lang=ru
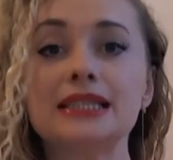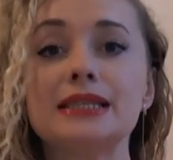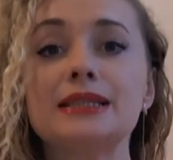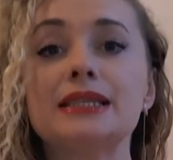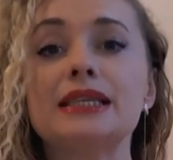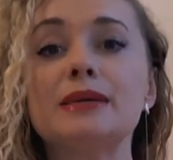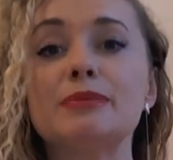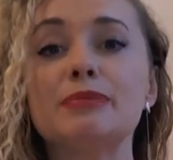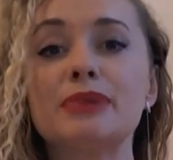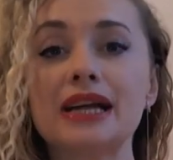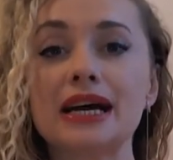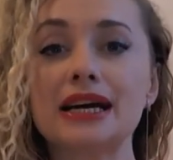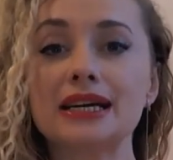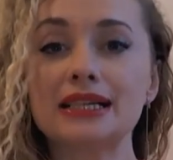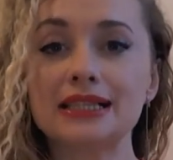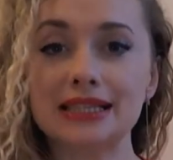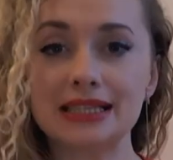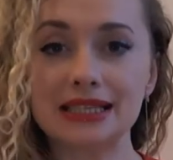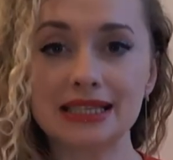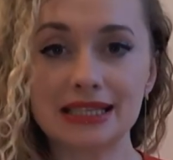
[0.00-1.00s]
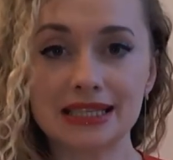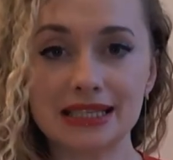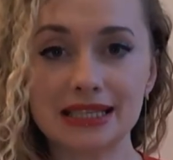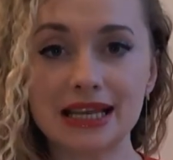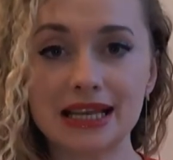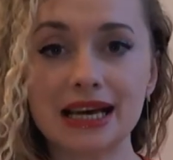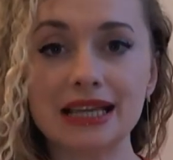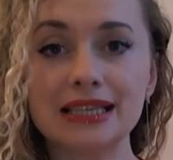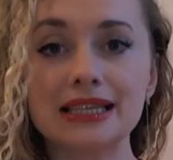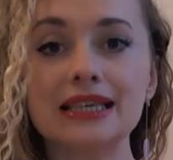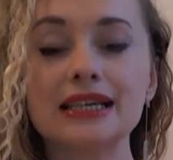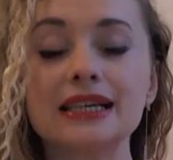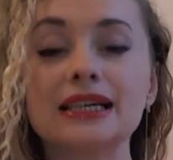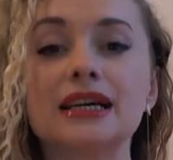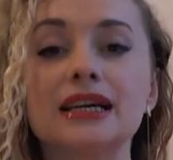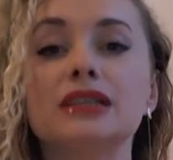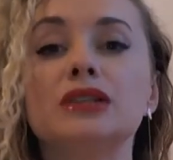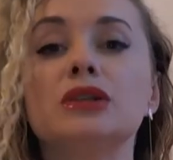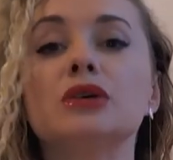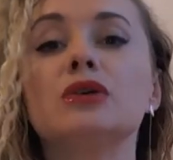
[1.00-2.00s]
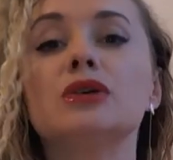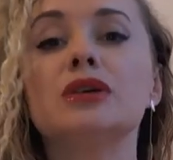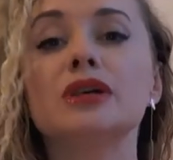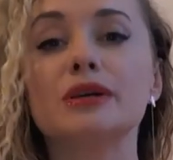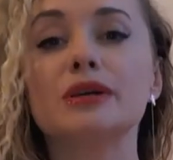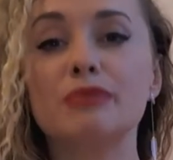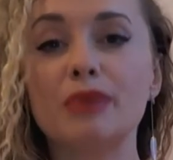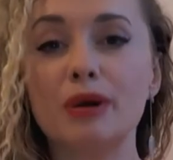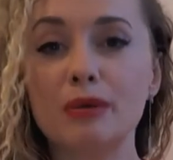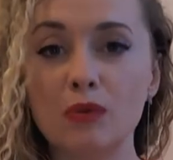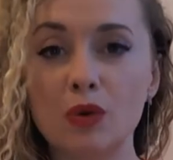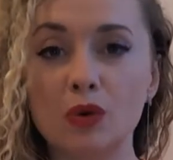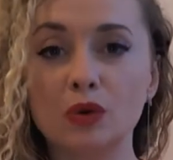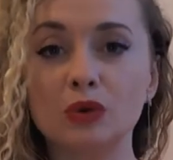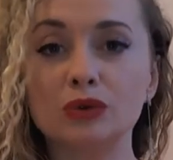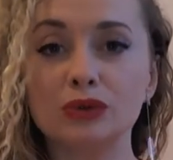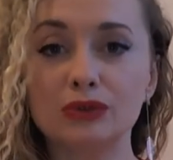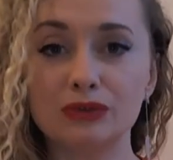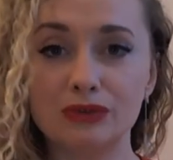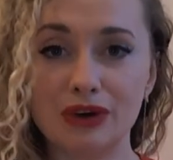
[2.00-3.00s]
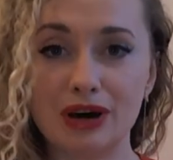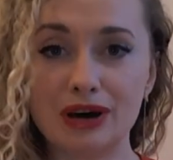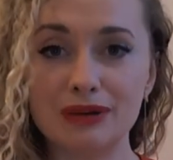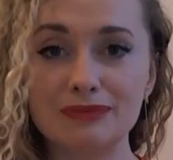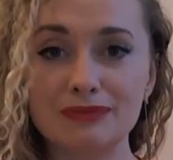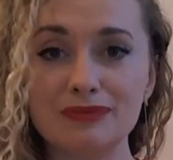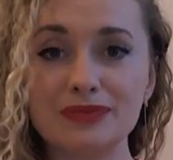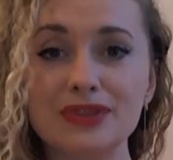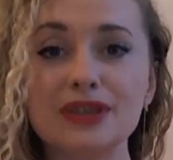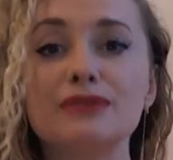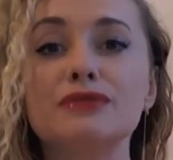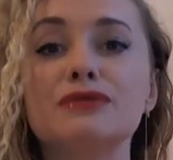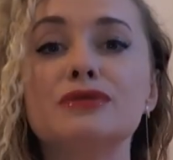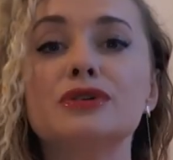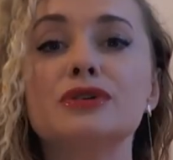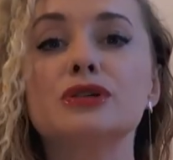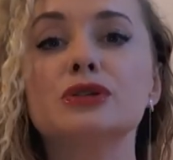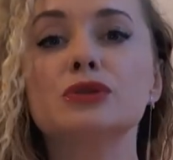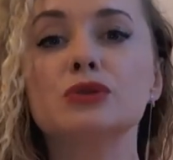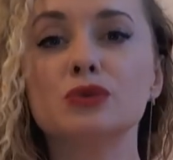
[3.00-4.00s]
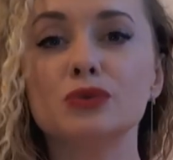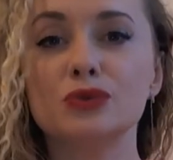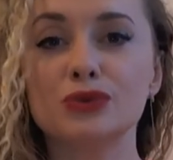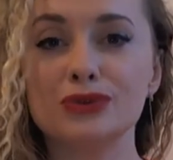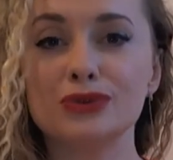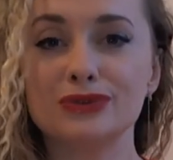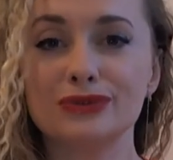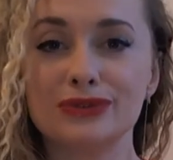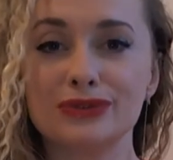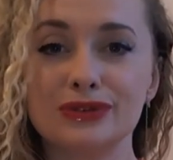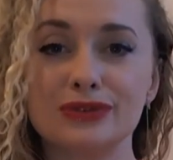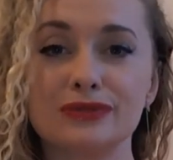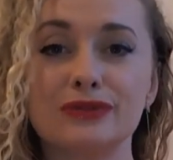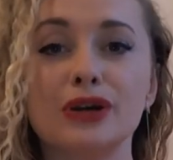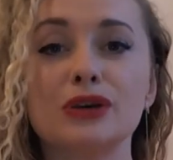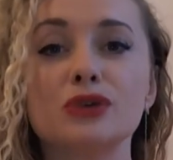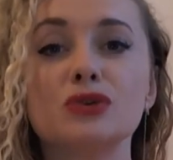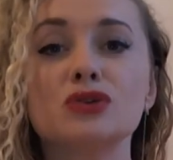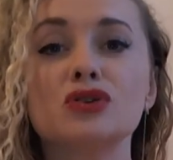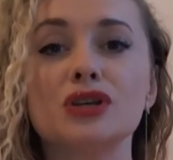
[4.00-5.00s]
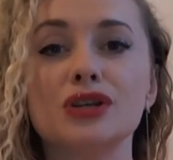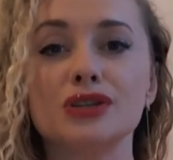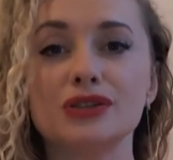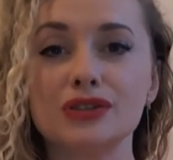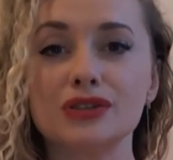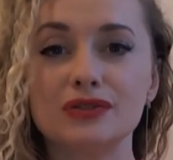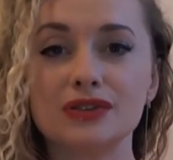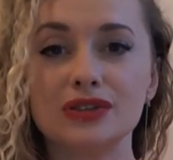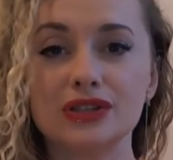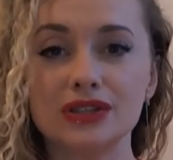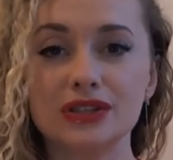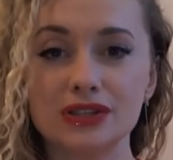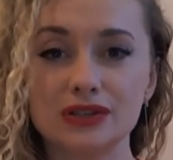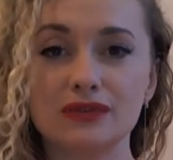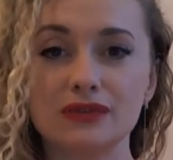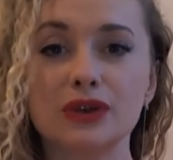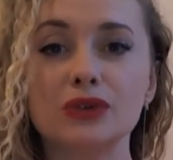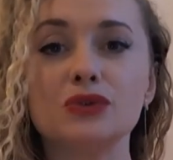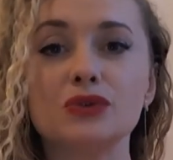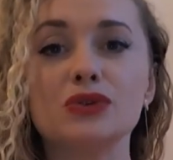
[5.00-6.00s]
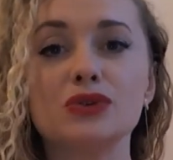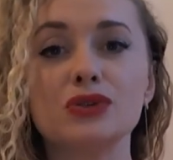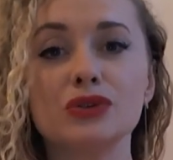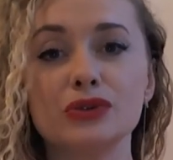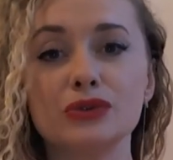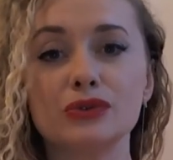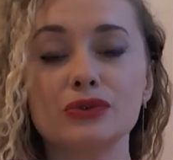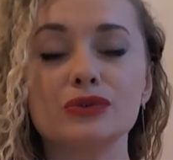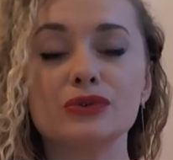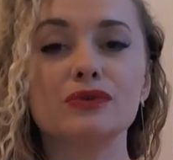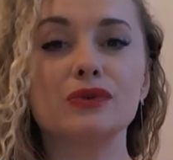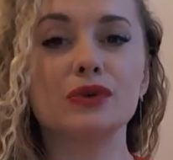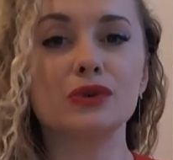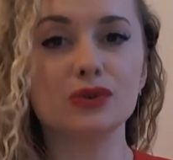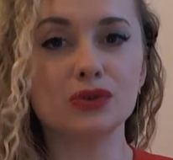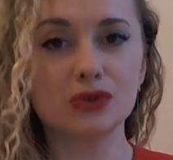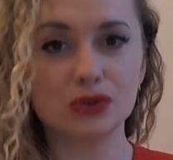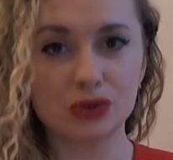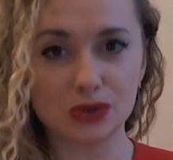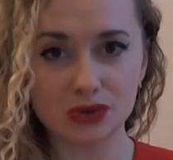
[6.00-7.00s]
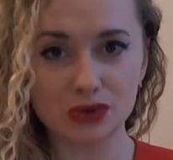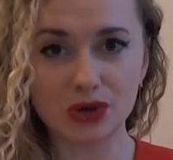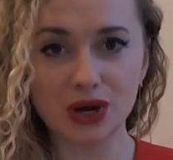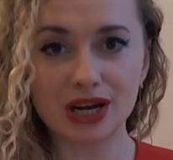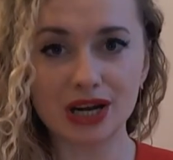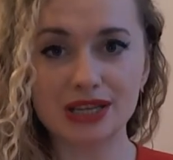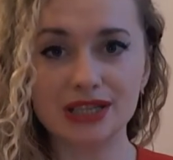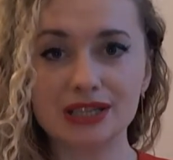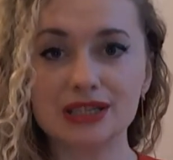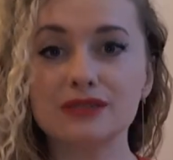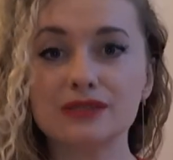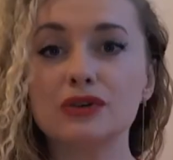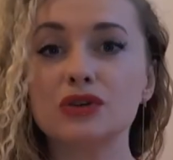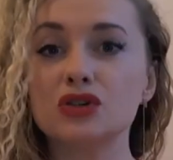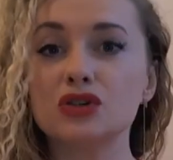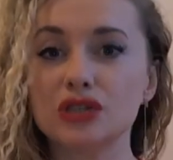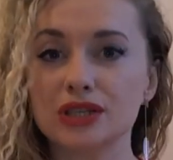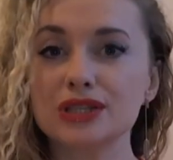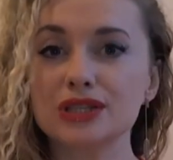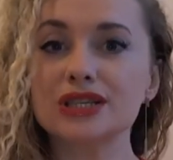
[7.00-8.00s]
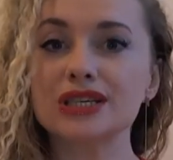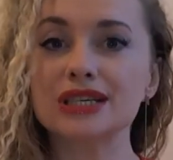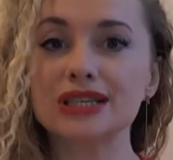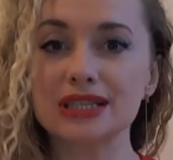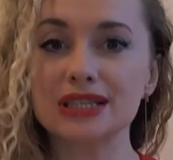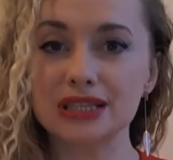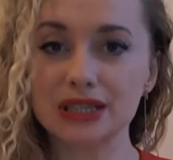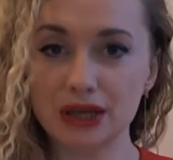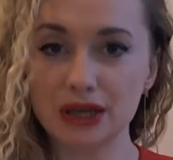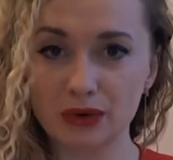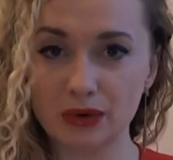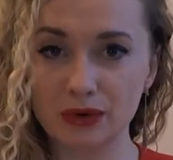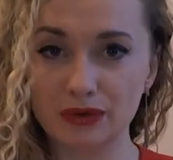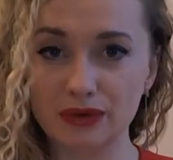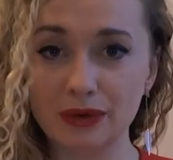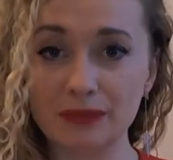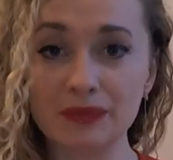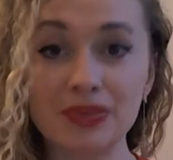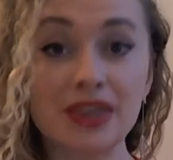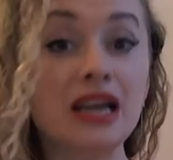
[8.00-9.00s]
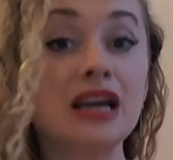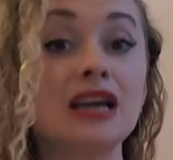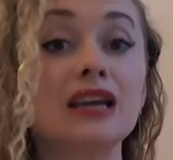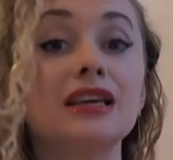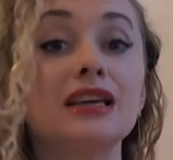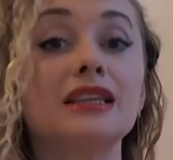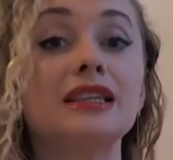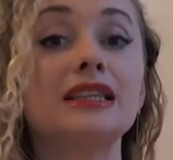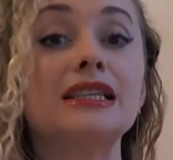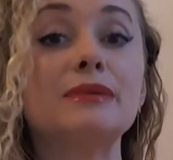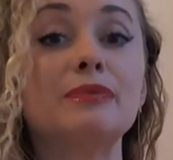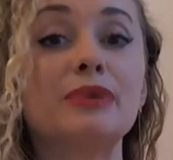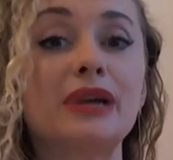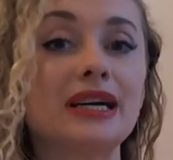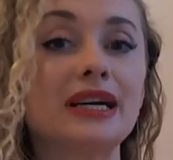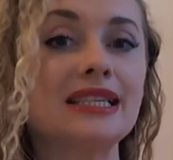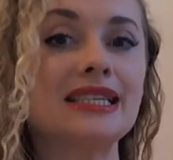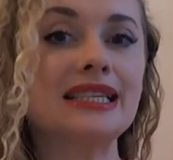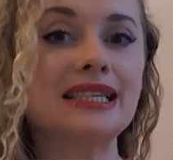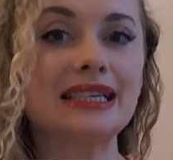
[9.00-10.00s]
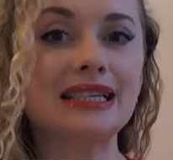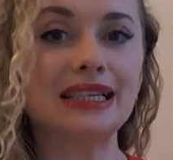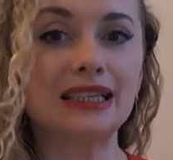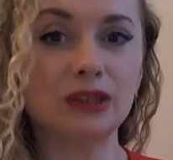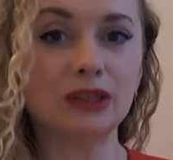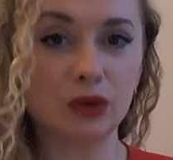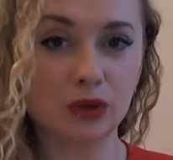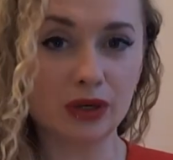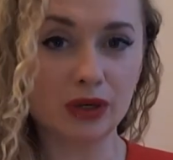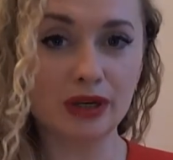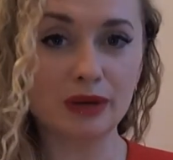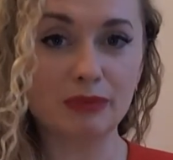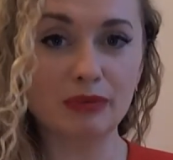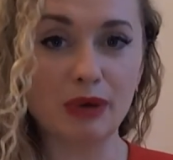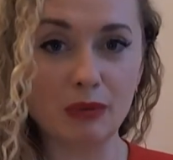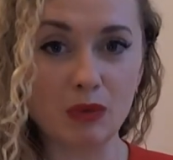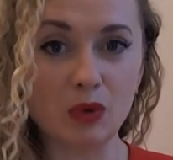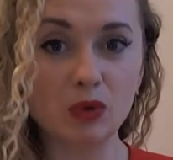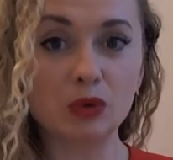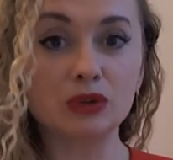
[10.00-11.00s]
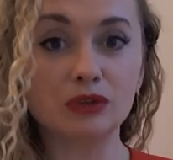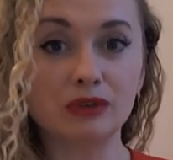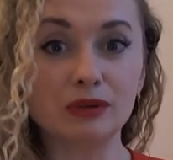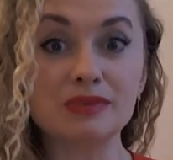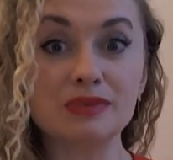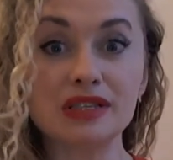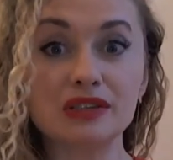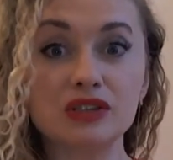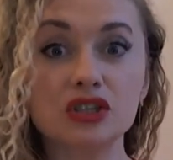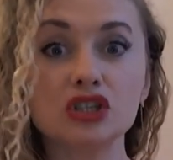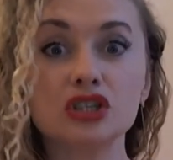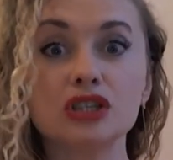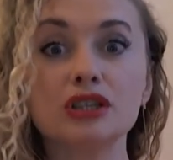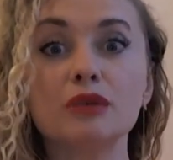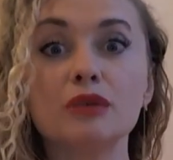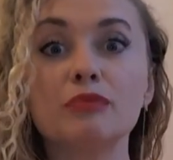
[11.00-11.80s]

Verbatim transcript: те практики и знания, которые помогут вам вернуть свою женственность, свою силу, свою сексуальность, свое женское здоровье. Те практики, которые помогут вам совершенно